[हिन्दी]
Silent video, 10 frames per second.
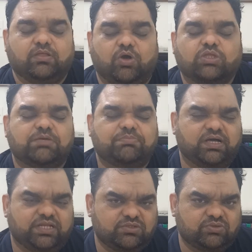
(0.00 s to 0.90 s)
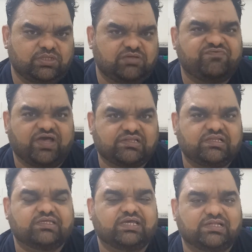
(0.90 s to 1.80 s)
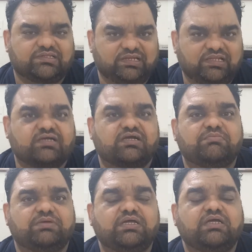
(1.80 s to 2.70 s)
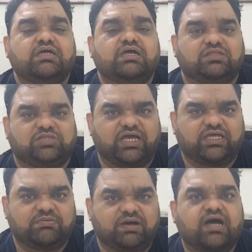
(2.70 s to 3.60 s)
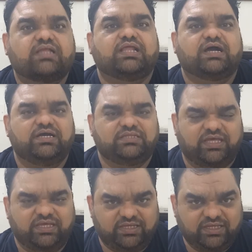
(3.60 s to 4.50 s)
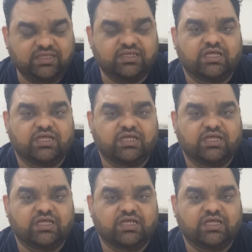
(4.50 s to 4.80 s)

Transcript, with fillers: और जब अंग्रेज़ों ने फैसला किया कि श्रीलंका में चाय के बागात लगाए जाएंगे